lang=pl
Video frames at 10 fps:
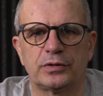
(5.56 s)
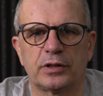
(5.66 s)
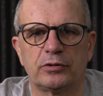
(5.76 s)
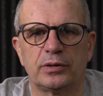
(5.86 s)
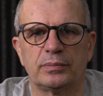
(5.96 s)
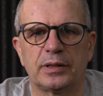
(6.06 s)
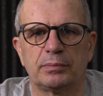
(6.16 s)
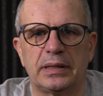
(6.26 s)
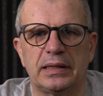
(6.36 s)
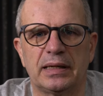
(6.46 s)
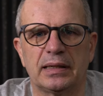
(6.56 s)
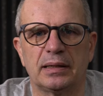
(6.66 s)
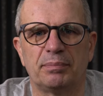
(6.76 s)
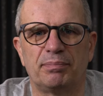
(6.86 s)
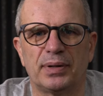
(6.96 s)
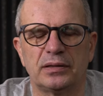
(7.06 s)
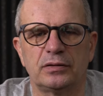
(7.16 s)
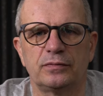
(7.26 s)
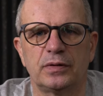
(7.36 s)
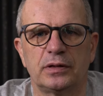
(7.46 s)
dostałem na maila
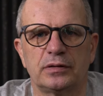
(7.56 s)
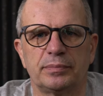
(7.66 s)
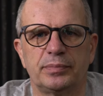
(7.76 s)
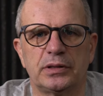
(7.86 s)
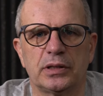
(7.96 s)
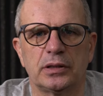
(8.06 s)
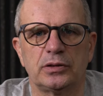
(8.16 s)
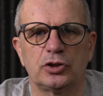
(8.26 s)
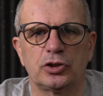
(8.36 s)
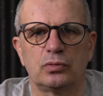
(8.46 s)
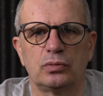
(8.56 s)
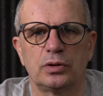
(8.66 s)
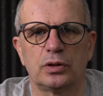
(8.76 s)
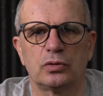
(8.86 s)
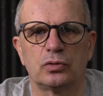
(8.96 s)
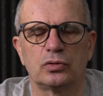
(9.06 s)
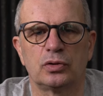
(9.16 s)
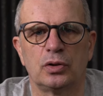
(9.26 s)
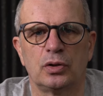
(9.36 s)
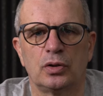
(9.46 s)
bardzo wiele zapytań, szczególnie
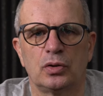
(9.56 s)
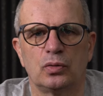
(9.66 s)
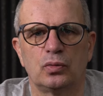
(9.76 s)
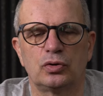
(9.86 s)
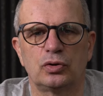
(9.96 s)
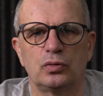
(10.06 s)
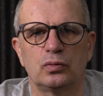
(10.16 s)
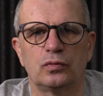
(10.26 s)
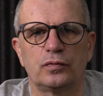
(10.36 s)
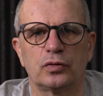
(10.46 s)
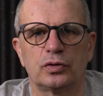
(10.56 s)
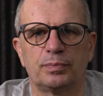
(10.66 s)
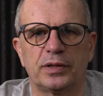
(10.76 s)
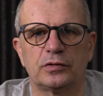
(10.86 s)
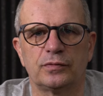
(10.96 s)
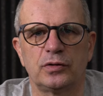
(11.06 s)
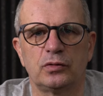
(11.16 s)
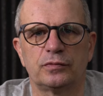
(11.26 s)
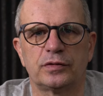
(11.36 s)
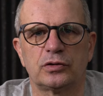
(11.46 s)
od uczniów, od
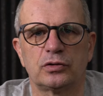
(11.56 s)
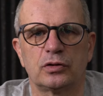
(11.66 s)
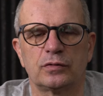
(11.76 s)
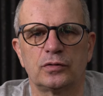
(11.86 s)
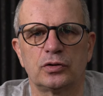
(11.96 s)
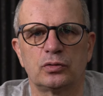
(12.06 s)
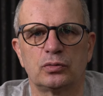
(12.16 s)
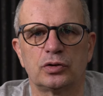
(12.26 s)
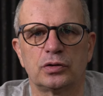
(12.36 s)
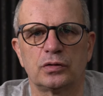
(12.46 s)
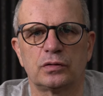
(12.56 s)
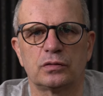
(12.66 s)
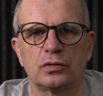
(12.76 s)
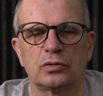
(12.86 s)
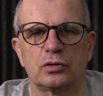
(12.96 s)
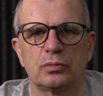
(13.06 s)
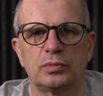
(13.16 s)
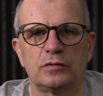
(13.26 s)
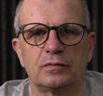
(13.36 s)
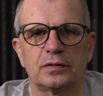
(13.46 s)
pracowników sezonowych, którzy chcą
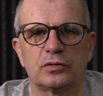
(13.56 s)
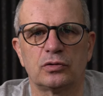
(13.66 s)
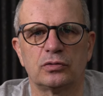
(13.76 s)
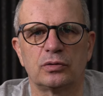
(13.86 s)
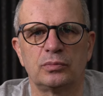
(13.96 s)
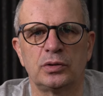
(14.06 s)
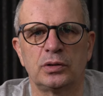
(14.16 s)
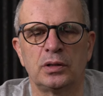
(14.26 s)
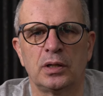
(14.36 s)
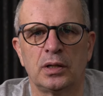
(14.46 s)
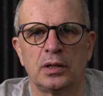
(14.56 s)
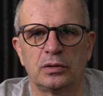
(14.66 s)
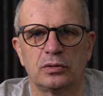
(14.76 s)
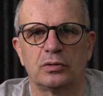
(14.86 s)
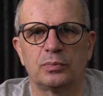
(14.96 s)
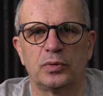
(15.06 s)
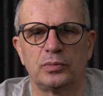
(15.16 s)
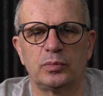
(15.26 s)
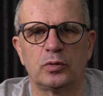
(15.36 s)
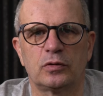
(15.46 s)
dorobić w gastronomii. No,
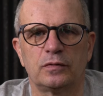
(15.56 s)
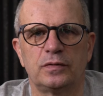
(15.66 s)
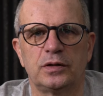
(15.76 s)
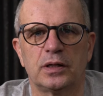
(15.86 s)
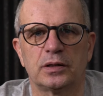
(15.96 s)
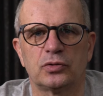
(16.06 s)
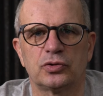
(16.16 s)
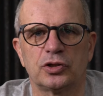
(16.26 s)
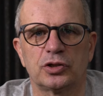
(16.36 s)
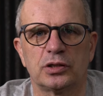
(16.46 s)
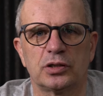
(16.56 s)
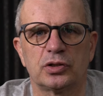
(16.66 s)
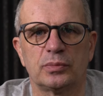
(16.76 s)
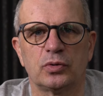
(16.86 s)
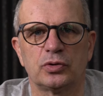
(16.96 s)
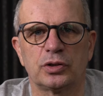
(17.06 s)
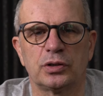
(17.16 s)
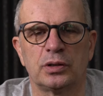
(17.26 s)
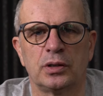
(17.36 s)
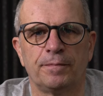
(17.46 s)
pomimo COVID-a troszeczkę nasze morze